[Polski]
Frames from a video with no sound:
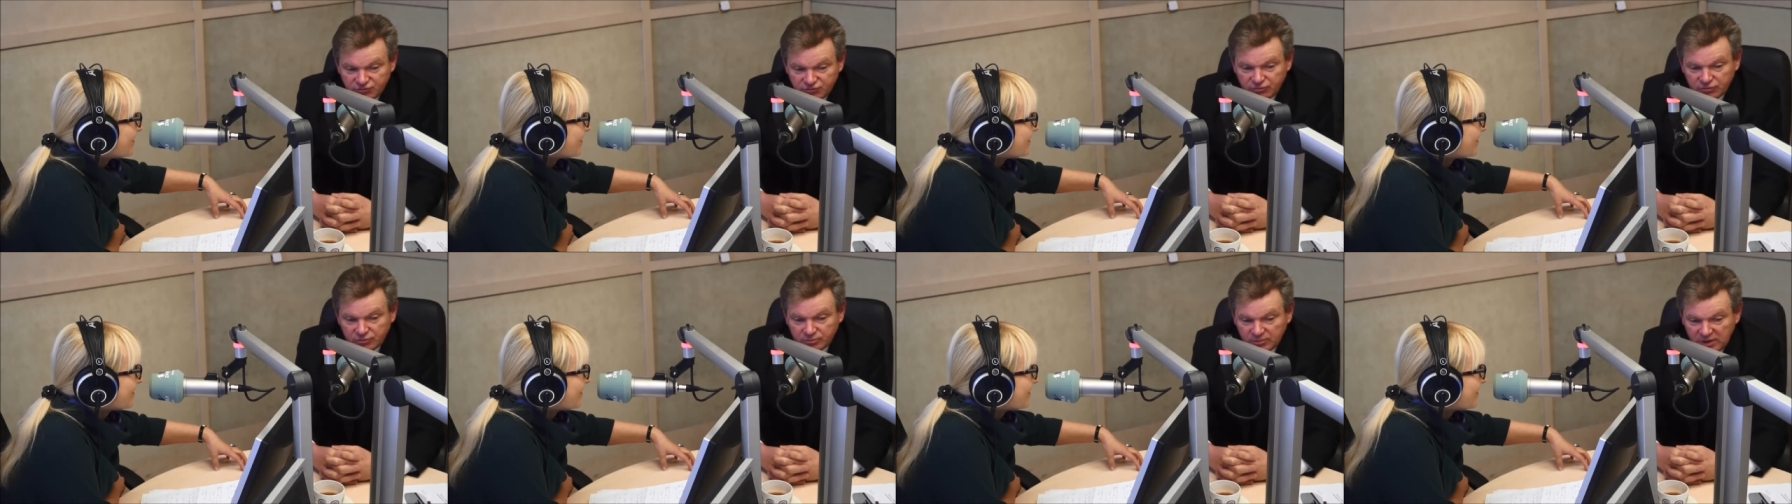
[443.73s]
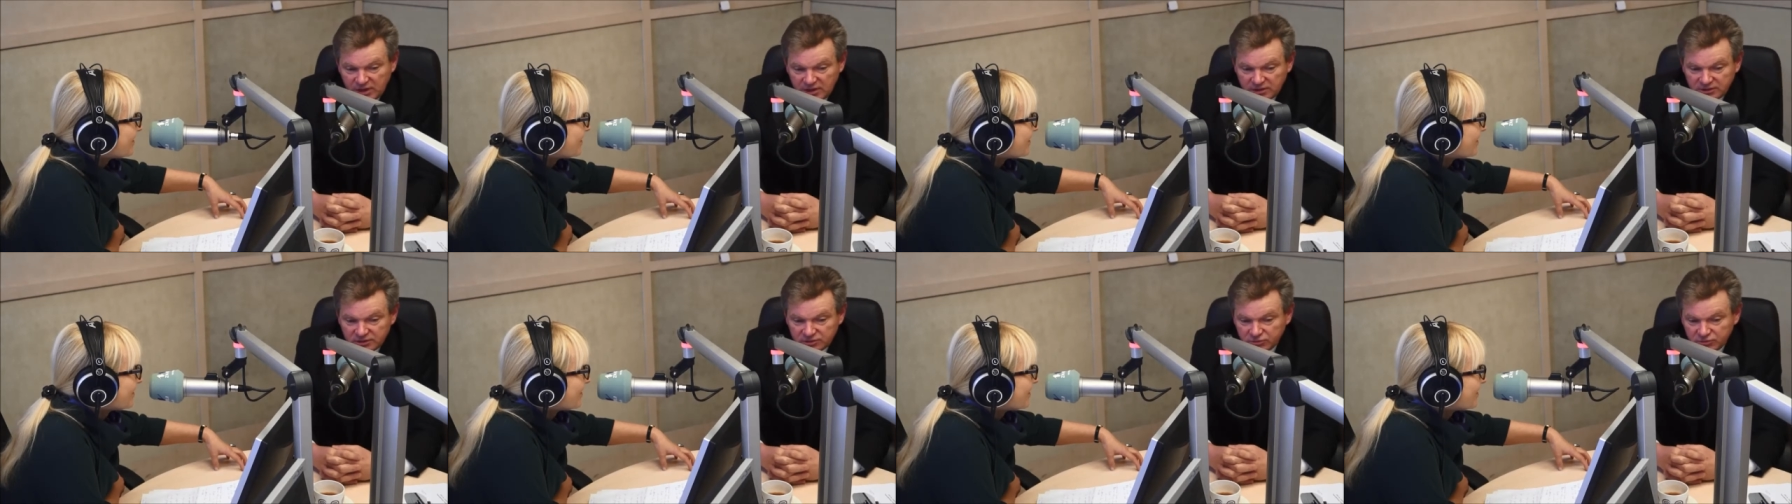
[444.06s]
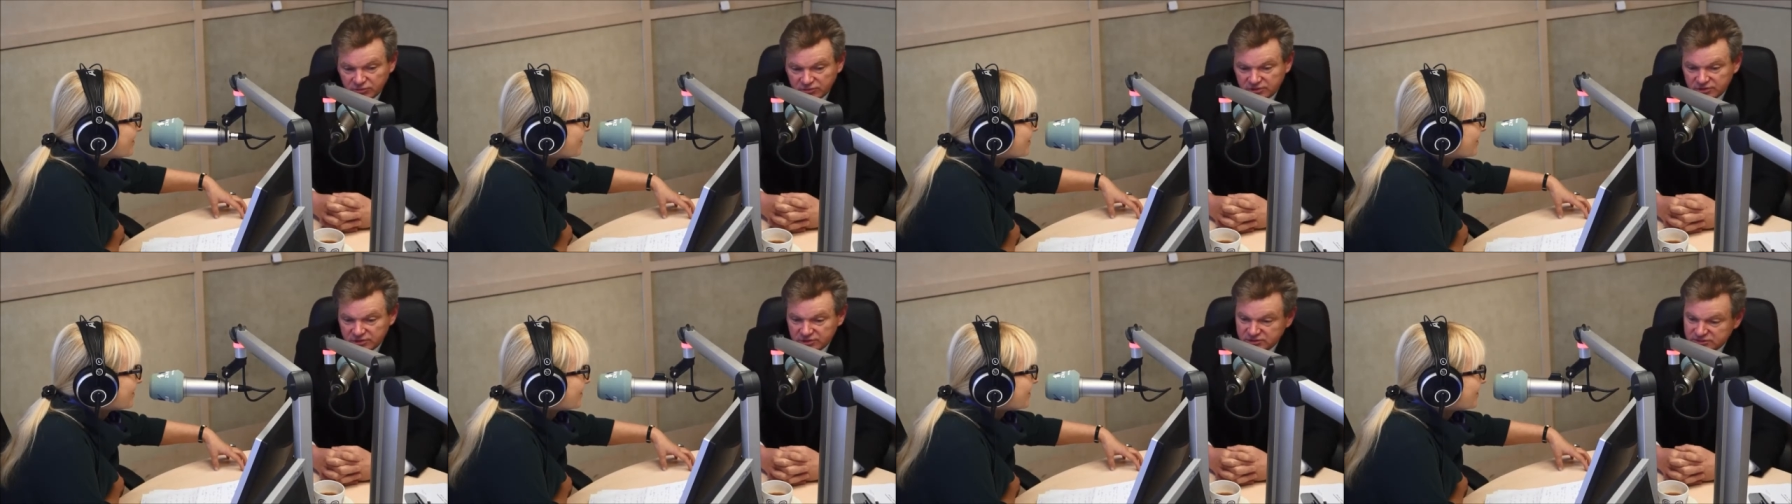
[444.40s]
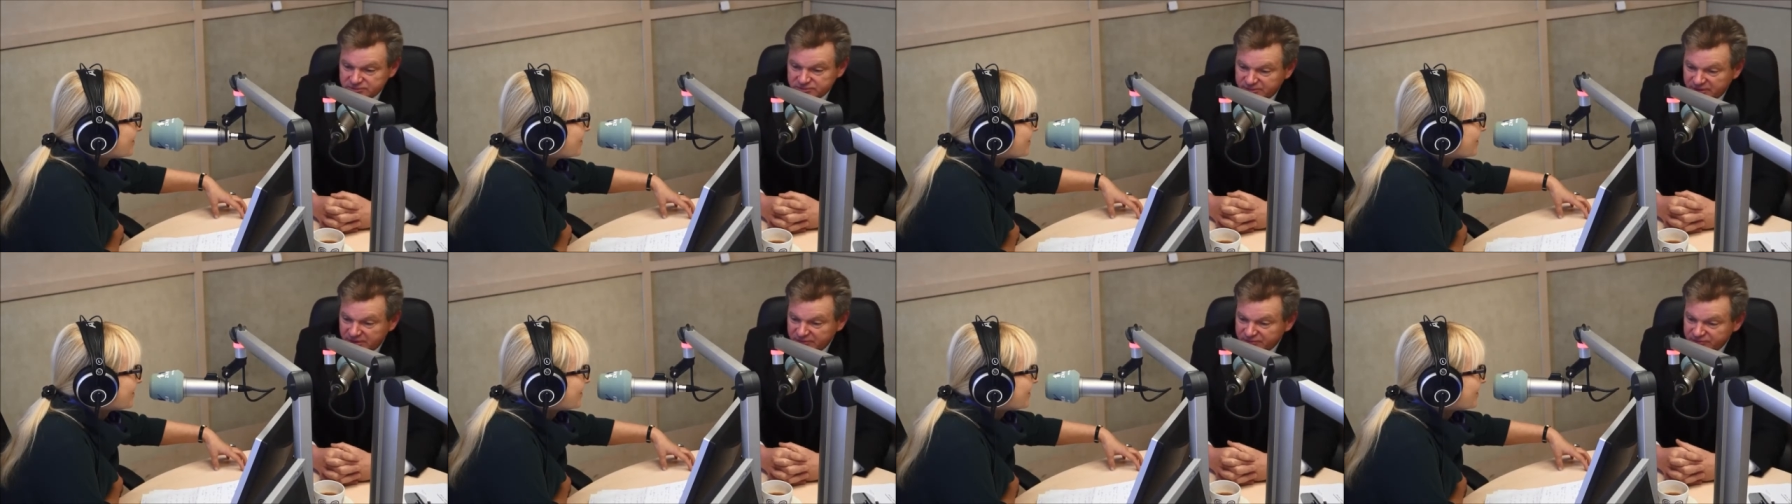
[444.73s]
formalnie do tych
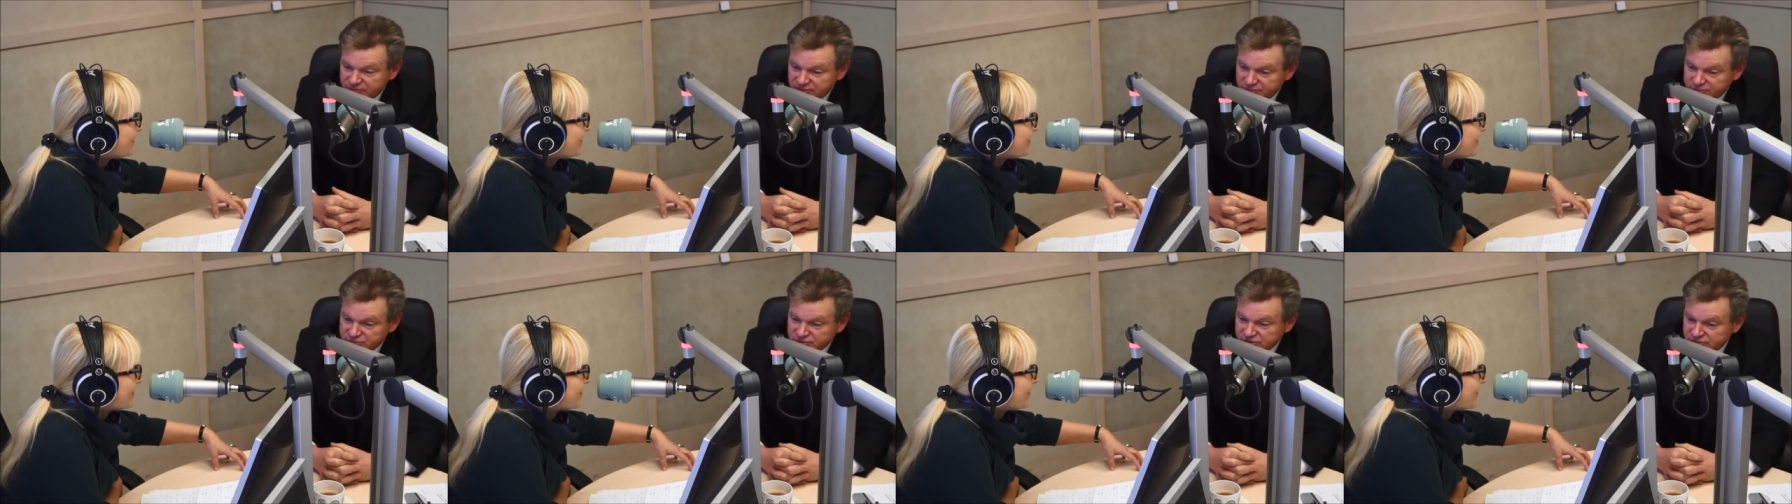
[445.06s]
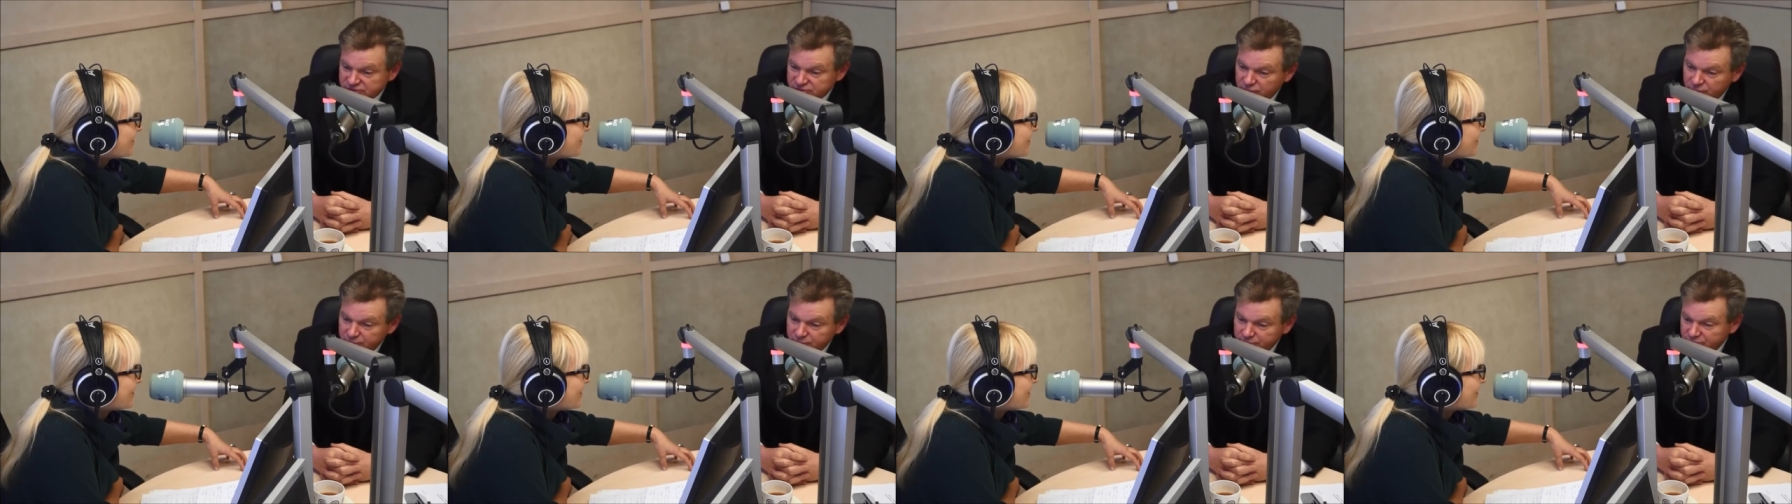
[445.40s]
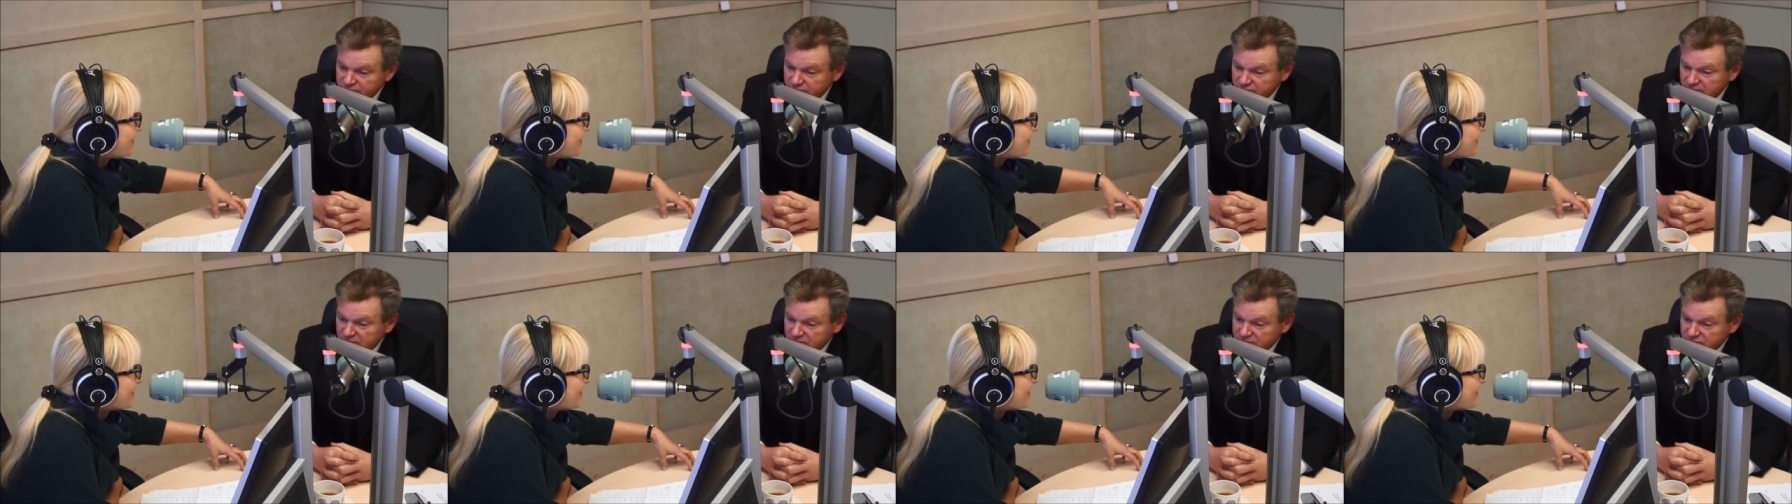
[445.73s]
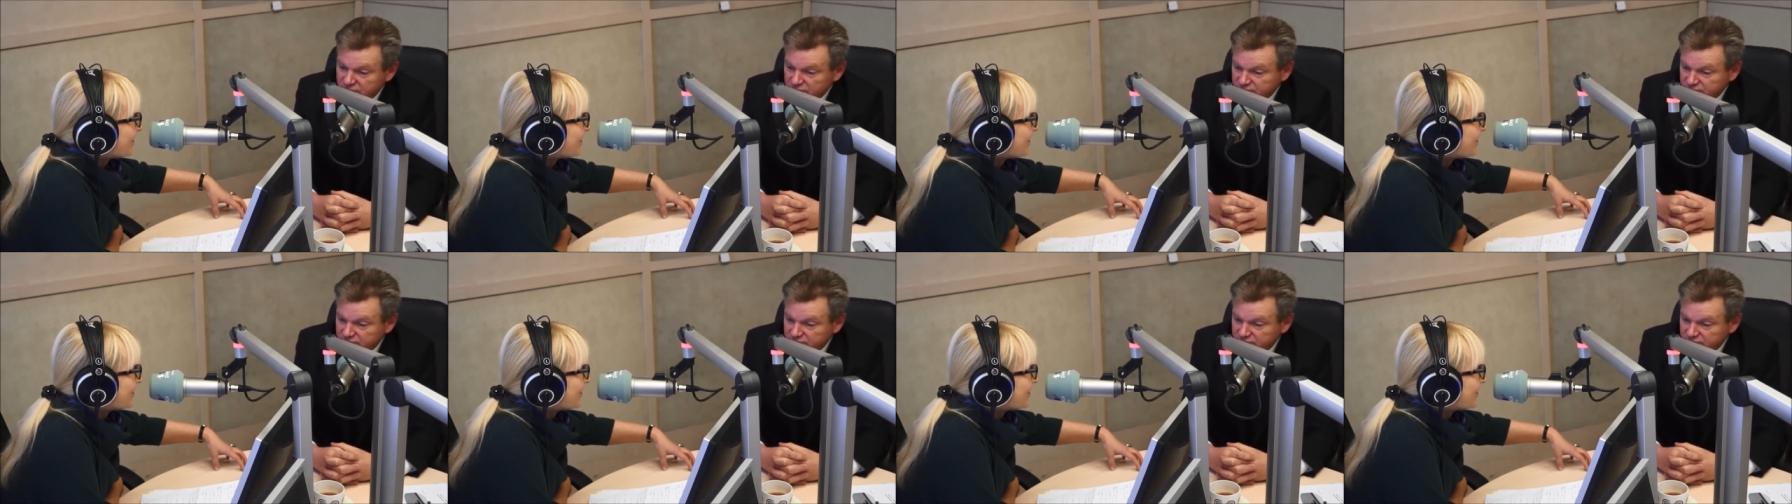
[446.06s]
spraw nie przystąpił